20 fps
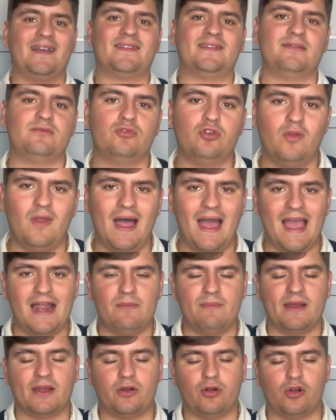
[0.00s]
sin duda,
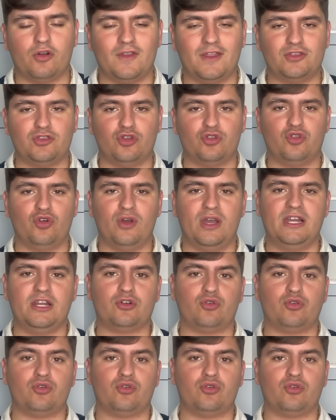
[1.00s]
el mejor de todo el